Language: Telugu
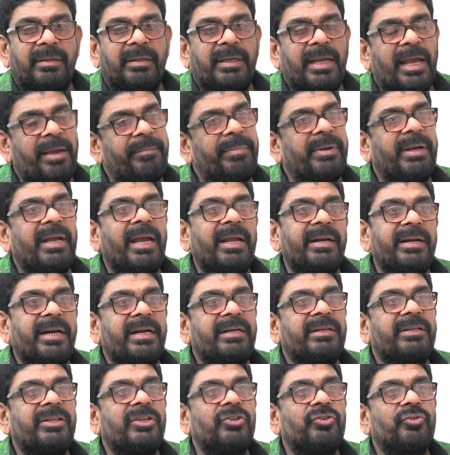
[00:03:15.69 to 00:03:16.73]
హ్యాపీగా ఆయన
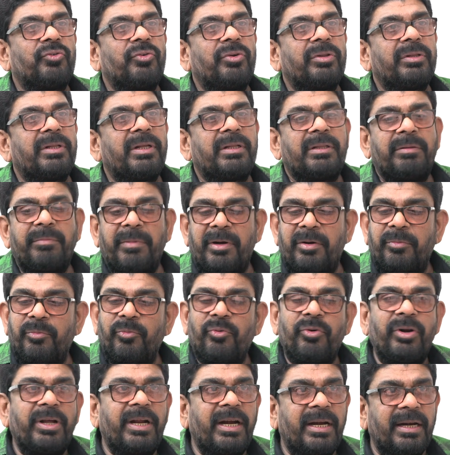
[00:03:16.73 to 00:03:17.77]
రెస్ట్ తీసుకున్న తర్వాత మళ్ళీ
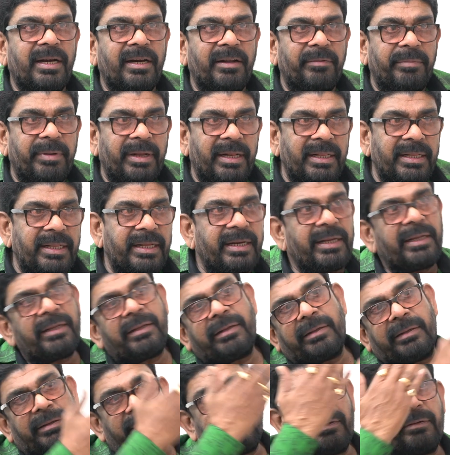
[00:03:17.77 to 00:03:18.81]
మూడు గంటలకు బయలుదేరి
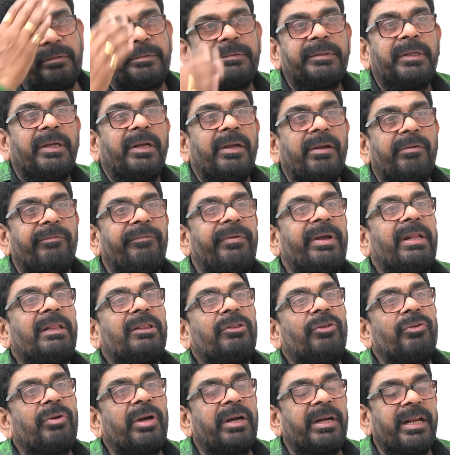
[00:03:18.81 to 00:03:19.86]

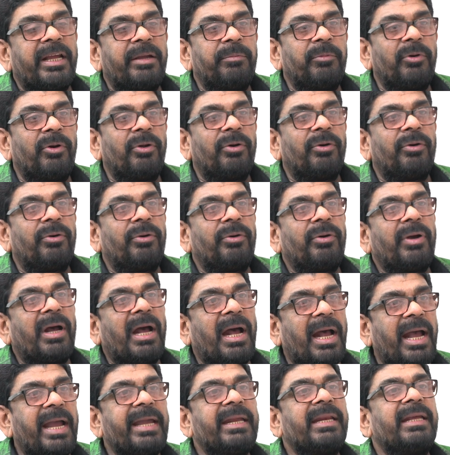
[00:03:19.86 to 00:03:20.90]
వెళ్తున్న టైంలో
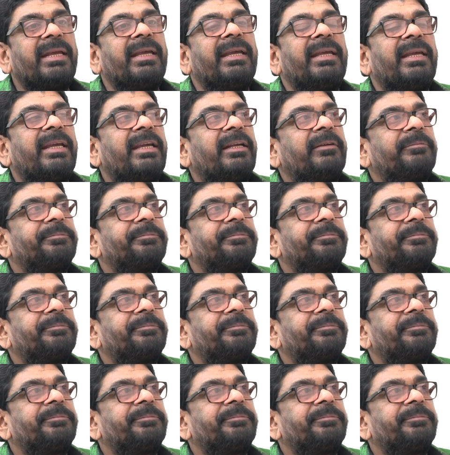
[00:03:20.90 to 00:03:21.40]
ఆయనకి